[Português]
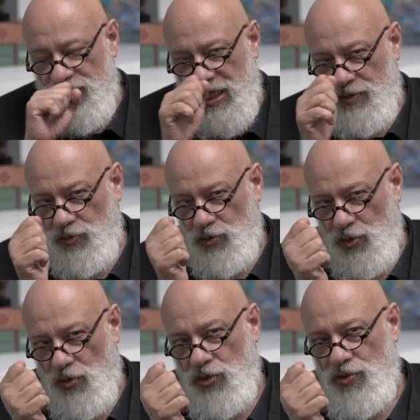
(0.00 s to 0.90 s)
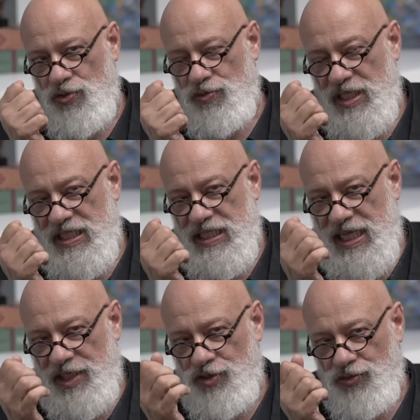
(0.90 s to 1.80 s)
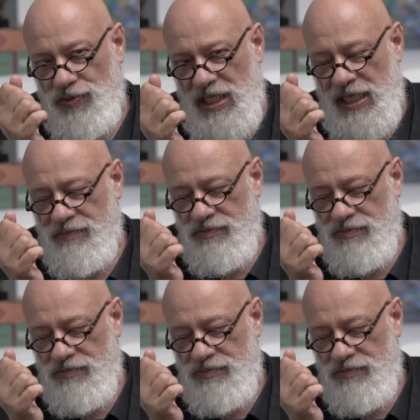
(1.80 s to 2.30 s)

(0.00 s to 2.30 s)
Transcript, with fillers: um certo tônus do desejo, né?